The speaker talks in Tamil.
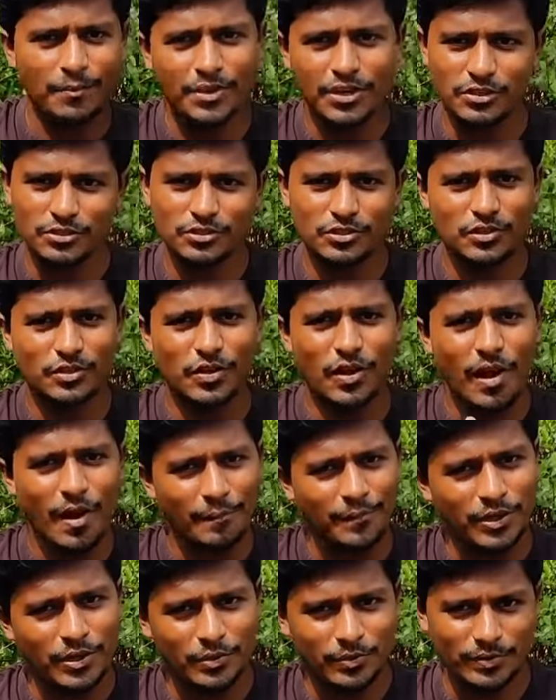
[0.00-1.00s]
அமுக்கி வச்சுக்கணும்
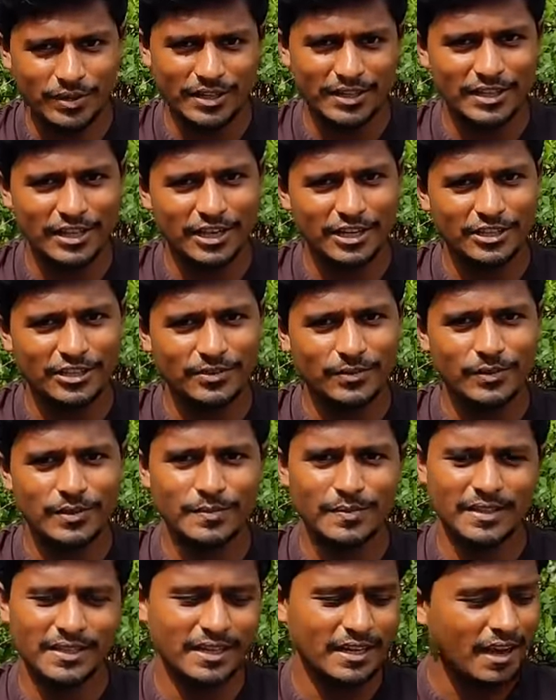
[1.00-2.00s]
அமுக்கி விட்டதுக்கு அடுத்து
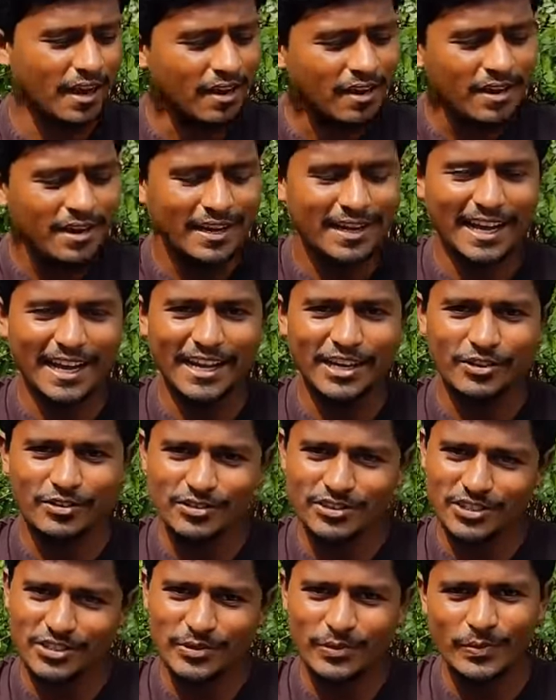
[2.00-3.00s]
வந்து பார்த்திங்கன்னா டைட்
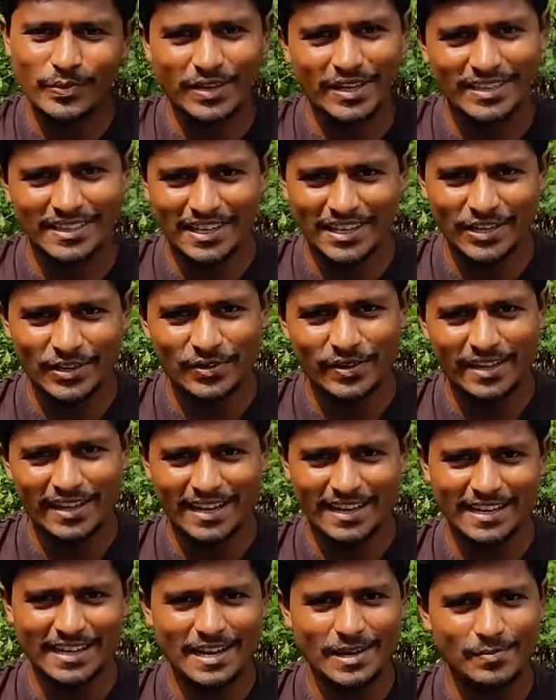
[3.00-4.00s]
வச்சுட்டு உள்ள தண்ணிக்குள்ளே
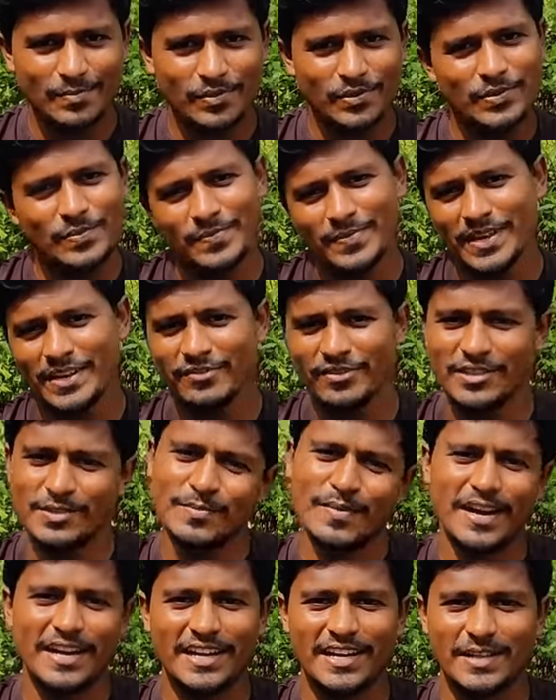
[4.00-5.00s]
இறக்குனா போதும் மீன் வந்து
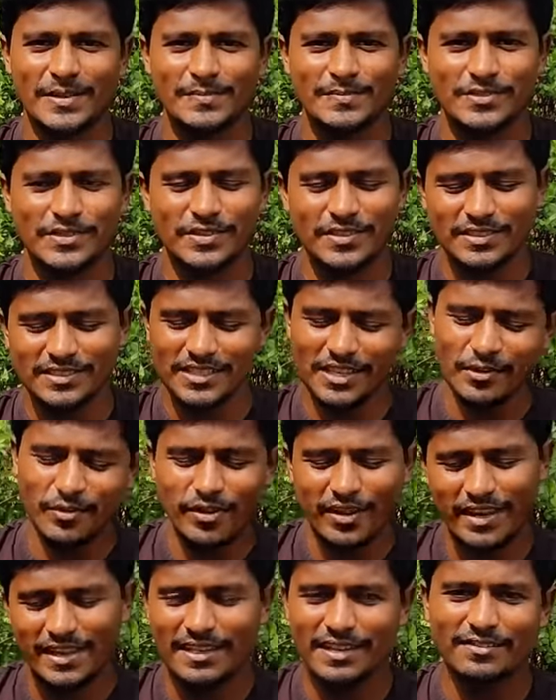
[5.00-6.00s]
மாட்ட ஆரம்பிச்சிடும் சரி
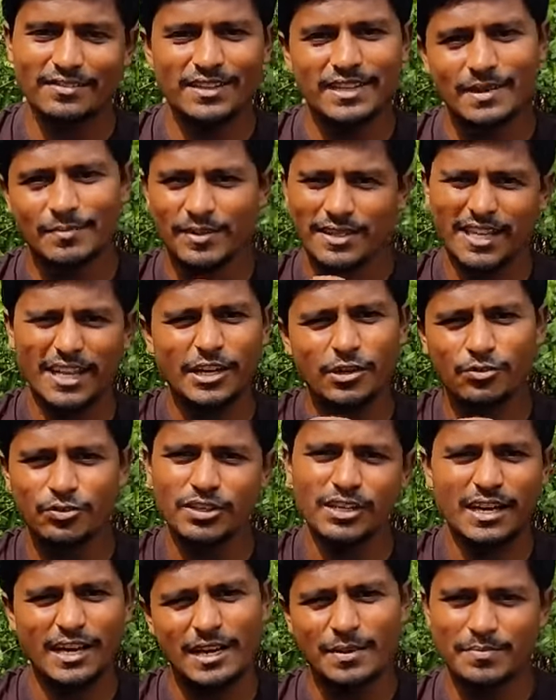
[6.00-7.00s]
ஓகே இதில் வந்து நம்ம தண்ணி
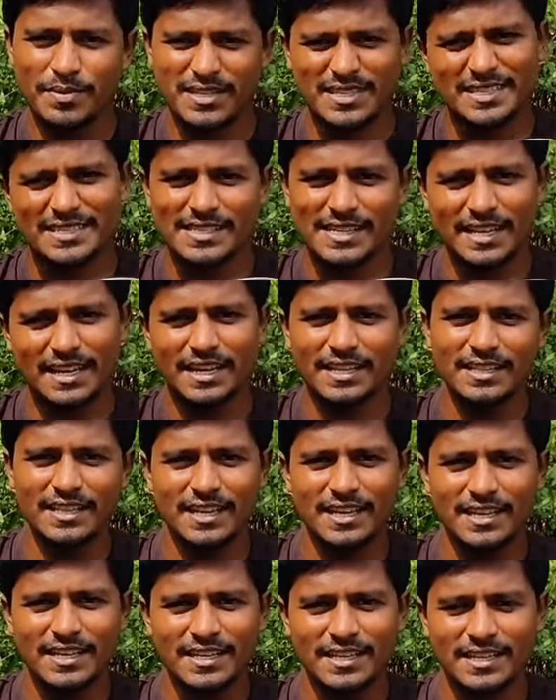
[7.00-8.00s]
ஊற்றி நல்லா பிசைஞ்சிக்கலாம் அதை